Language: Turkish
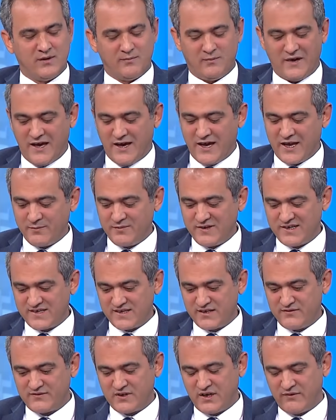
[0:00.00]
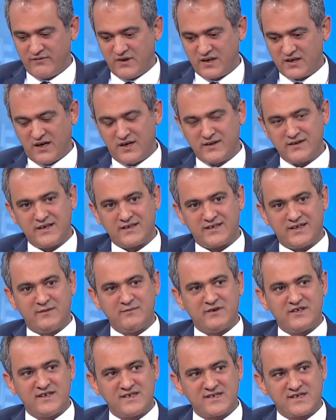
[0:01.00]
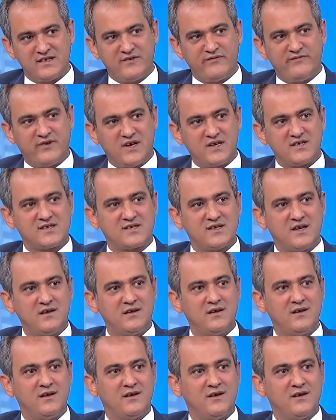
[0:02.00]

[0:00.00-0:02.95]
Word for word: Evet. Eğer bir sınıfta vakanın etkilemediği sınıf varsa